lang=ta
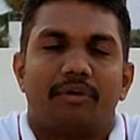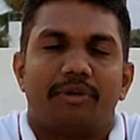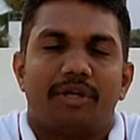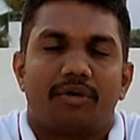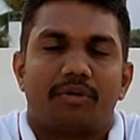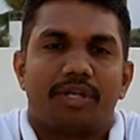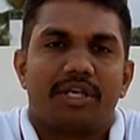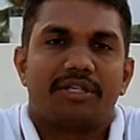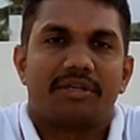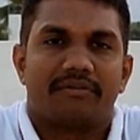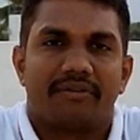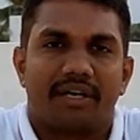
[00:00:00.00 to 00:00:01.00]
அப்படியே
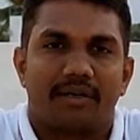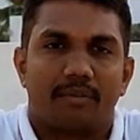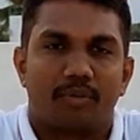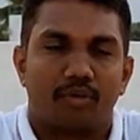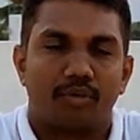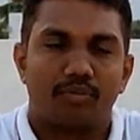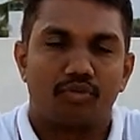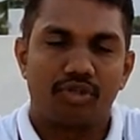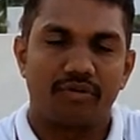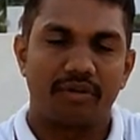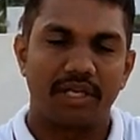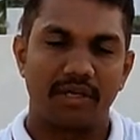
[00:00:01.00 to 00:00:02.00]
ரொட்டேஷன் வாக்கில் போகணும்
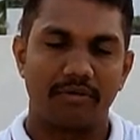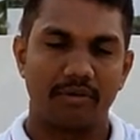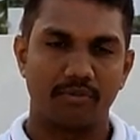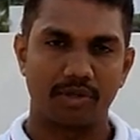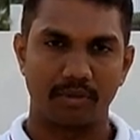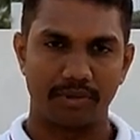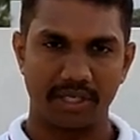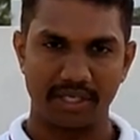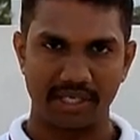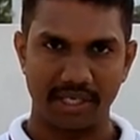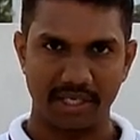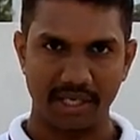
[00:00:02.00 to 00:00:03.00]
மூச்சை வெளியில் விடும்போது அப்படியே
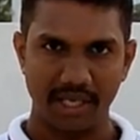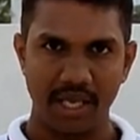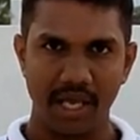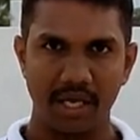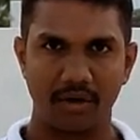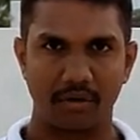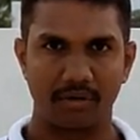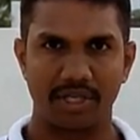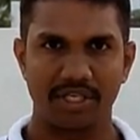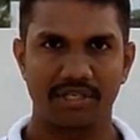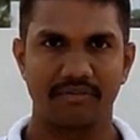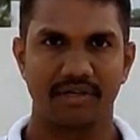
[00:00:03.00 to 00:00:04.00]
கீழே
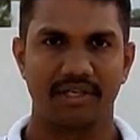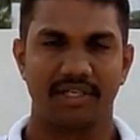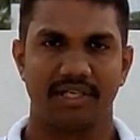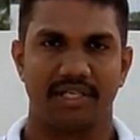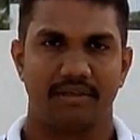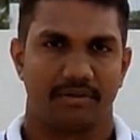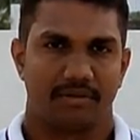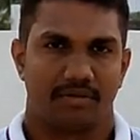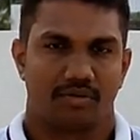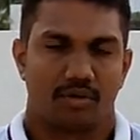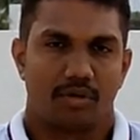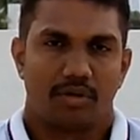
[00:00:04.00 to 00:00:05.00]
ரொட்டேஷன் வாக்கில் கீழே வரணும்
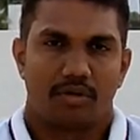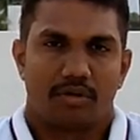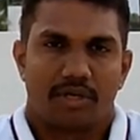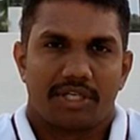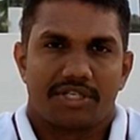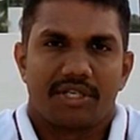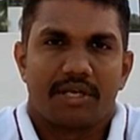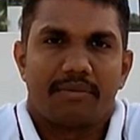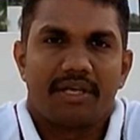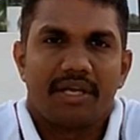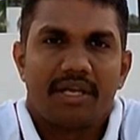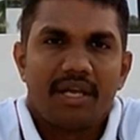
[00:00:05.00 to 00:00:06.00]
ஷோல்டர் ரொட்டேஷனே
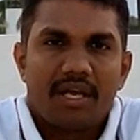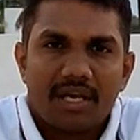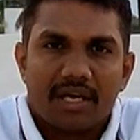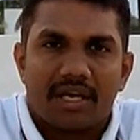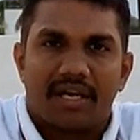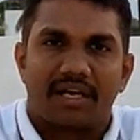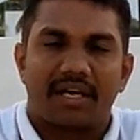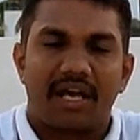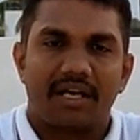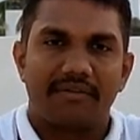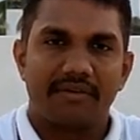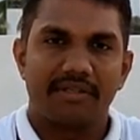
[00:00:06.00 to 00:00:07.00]
அப்படியே
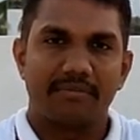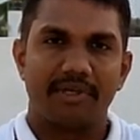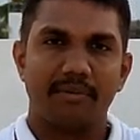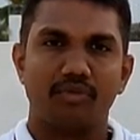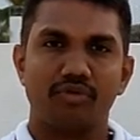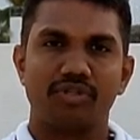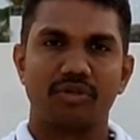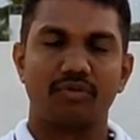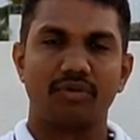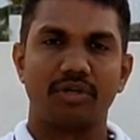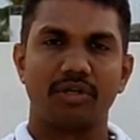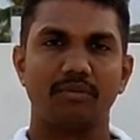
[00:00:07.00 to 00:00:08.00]
கிளாக் வைஸ் அப்படியே மூச்சை
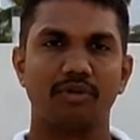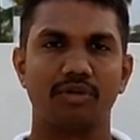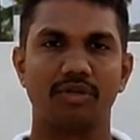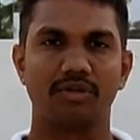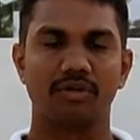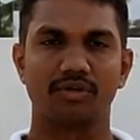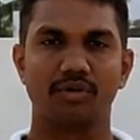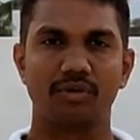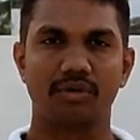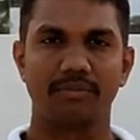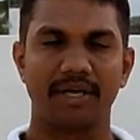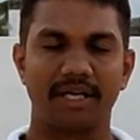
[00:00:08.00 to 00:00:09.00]
உள்ளே போது
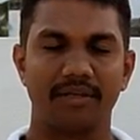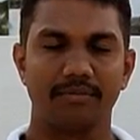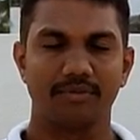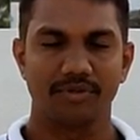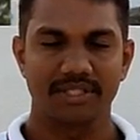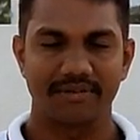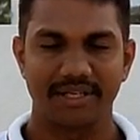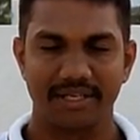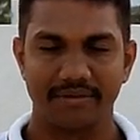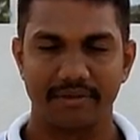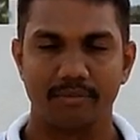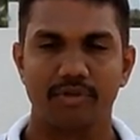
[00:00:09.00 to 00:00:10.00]
ஷோல்டர் மேலேயும் மூச்சை
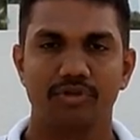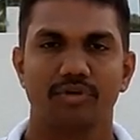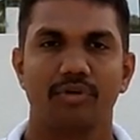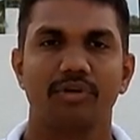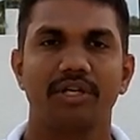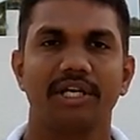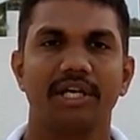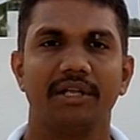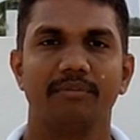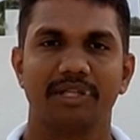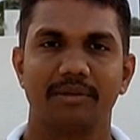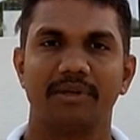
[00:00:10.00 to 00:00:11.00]
வெளியில் விடும்போது ஷோல்டர்
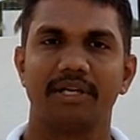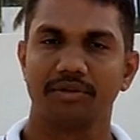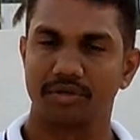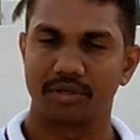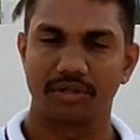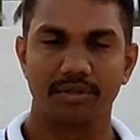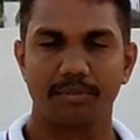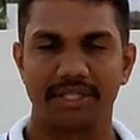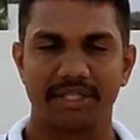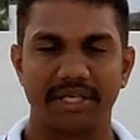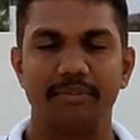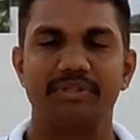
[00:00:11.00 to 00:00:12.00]
கீழேயும் அந்த மாதிரி தொடர்ந்து
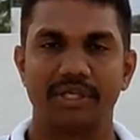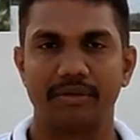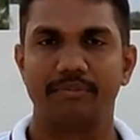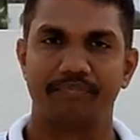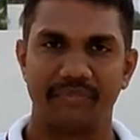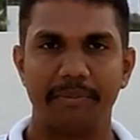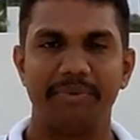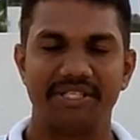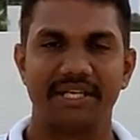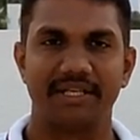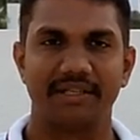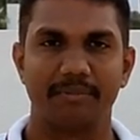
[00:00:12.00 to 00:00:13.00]
பத்து டைம் செய்யணும் எப்படி
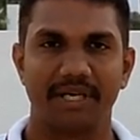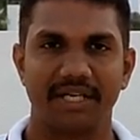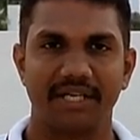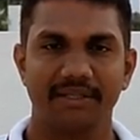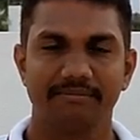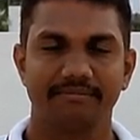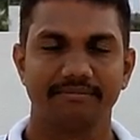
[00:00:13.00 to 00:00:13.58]
செய்கிறதுன்னு பாருங்கள்